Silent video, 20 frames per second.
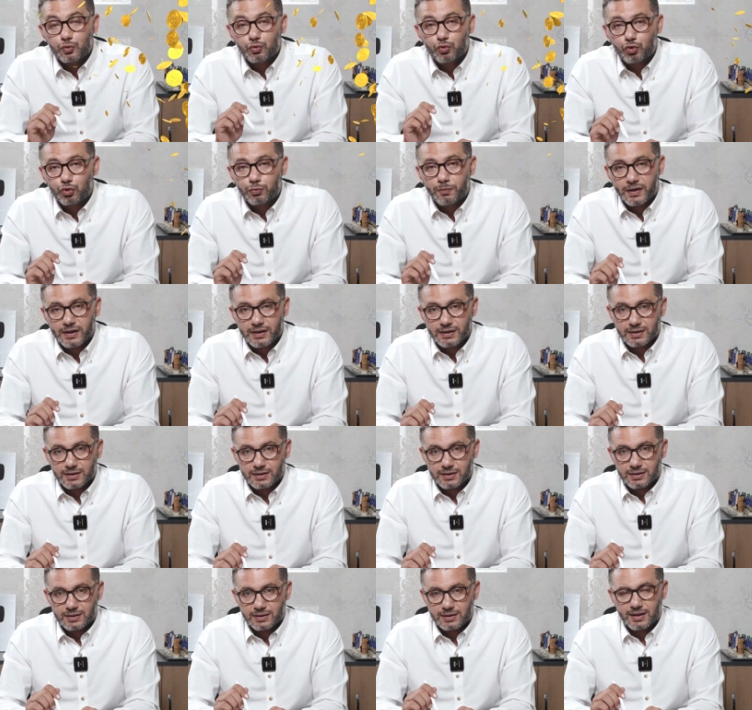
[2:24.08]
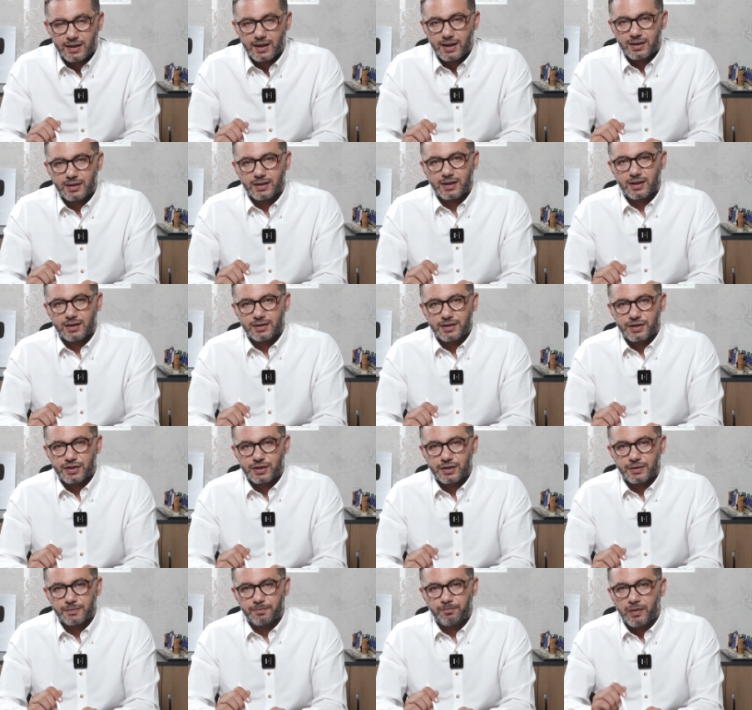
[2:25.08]
unutmayın değerli
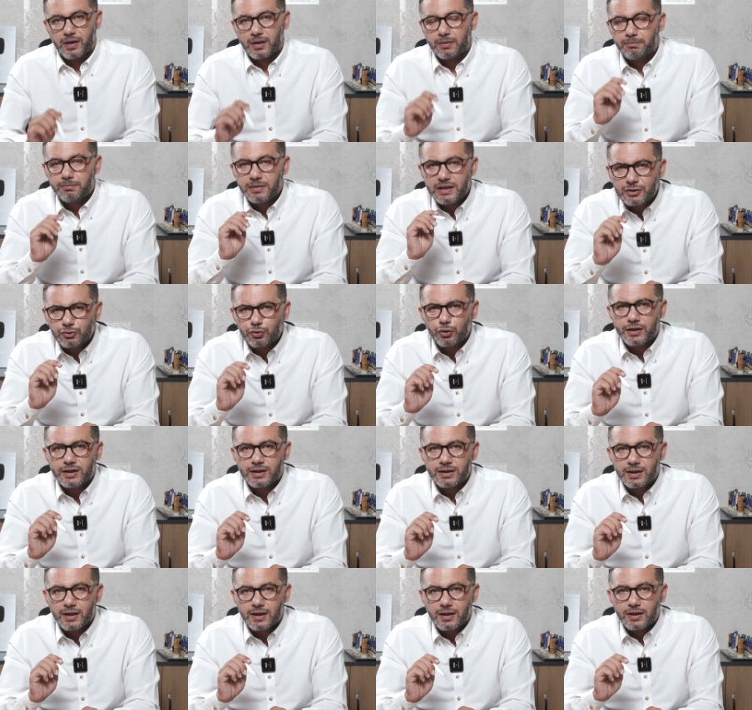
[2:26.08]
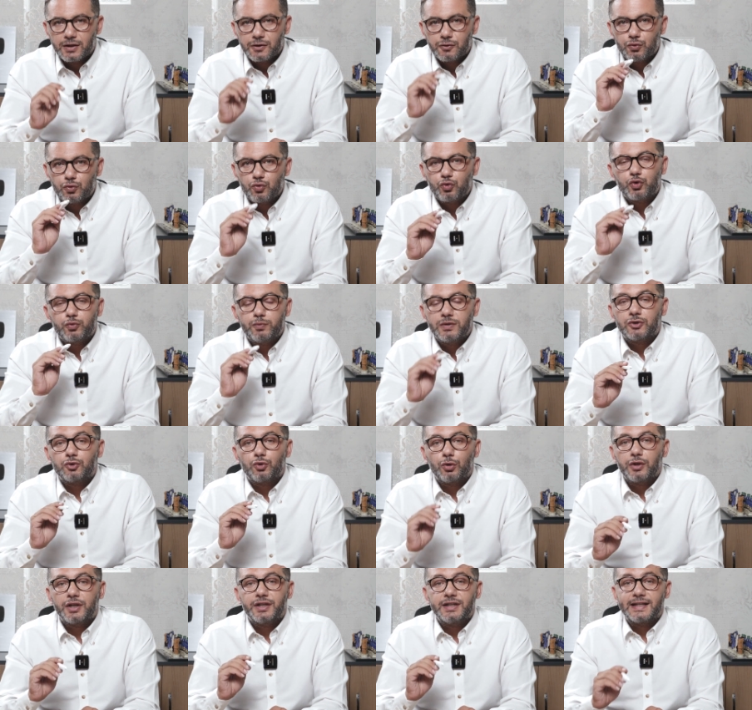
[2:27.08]
kardeşlerim. Bitcoin 100 bin
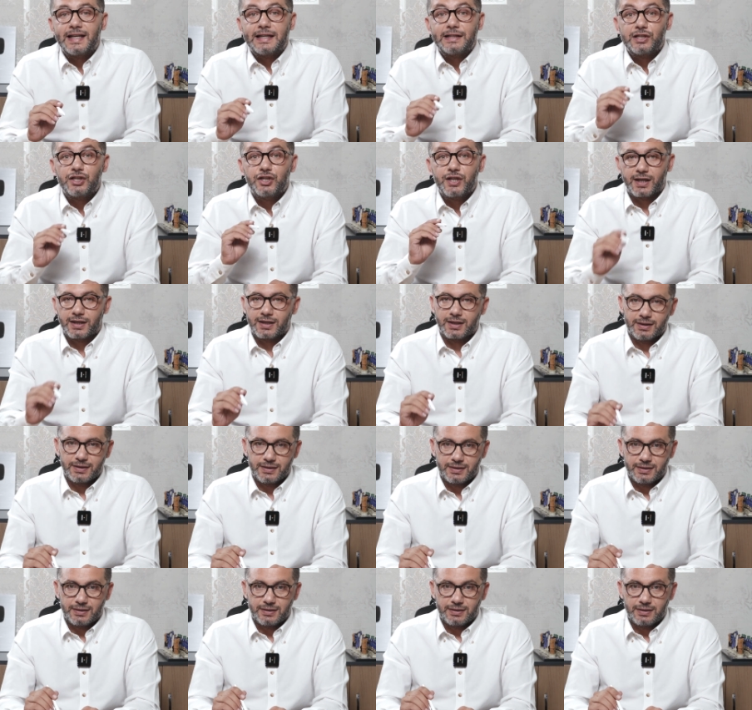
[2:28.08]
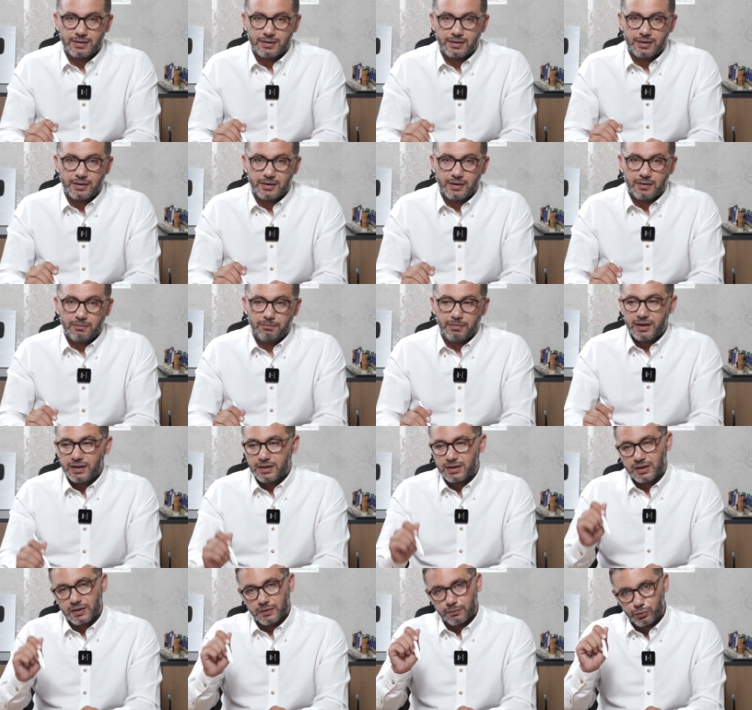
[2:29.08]
doları geçecek.
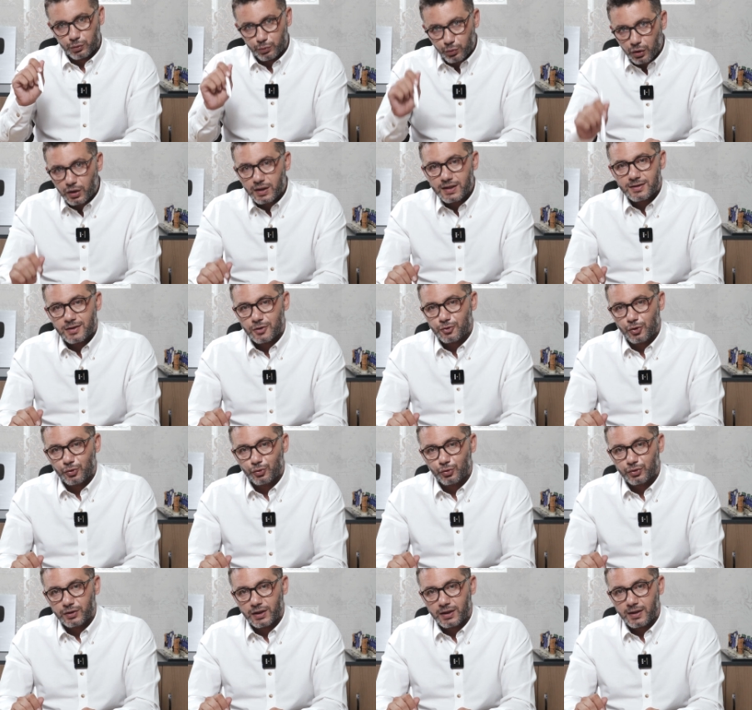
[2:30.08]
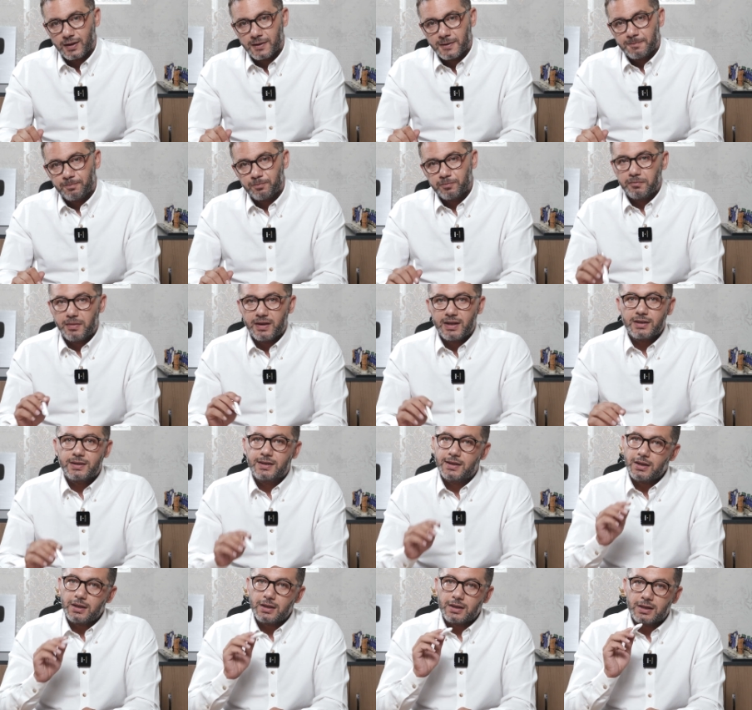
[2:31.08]
Belki bu boğa sezonunda,
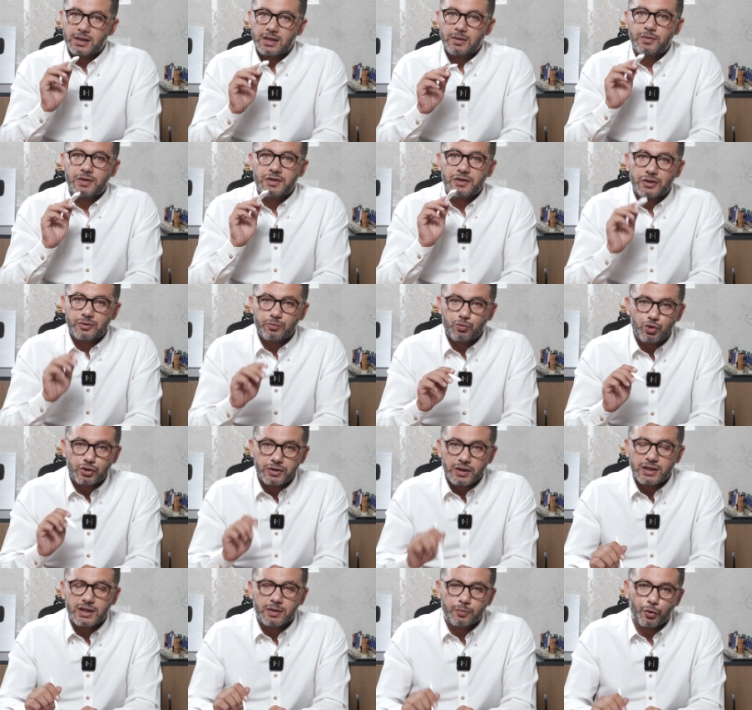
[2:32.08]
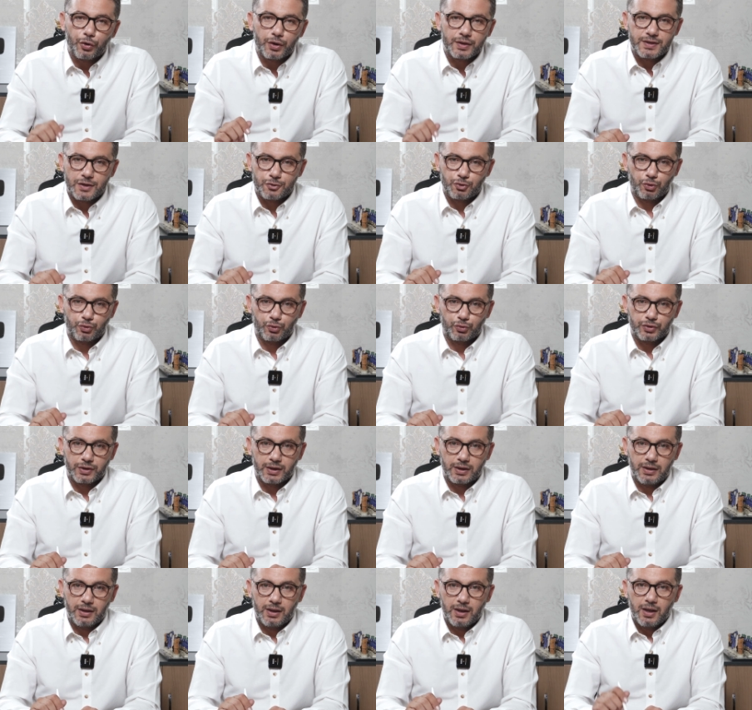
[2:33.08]
belki 2023'teki boğa
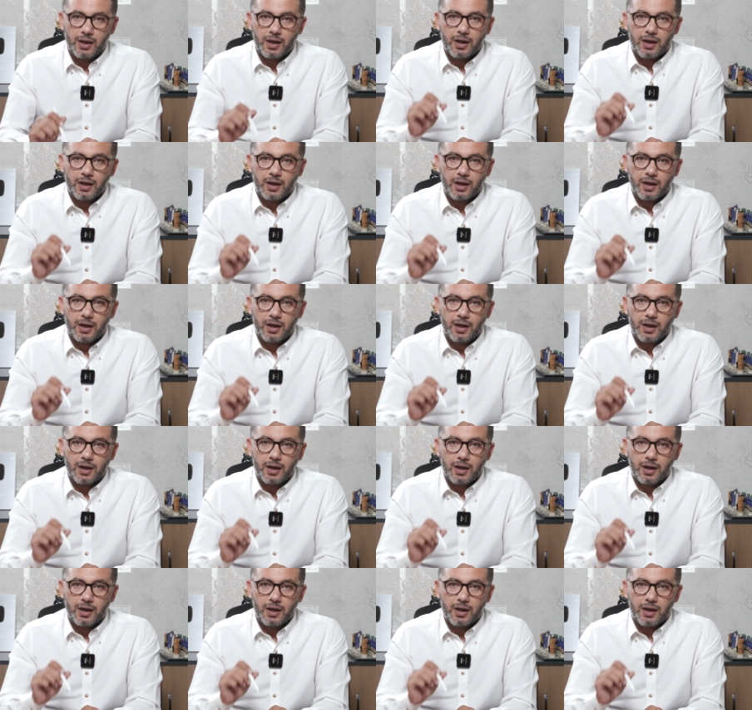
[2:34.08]
sezonunda.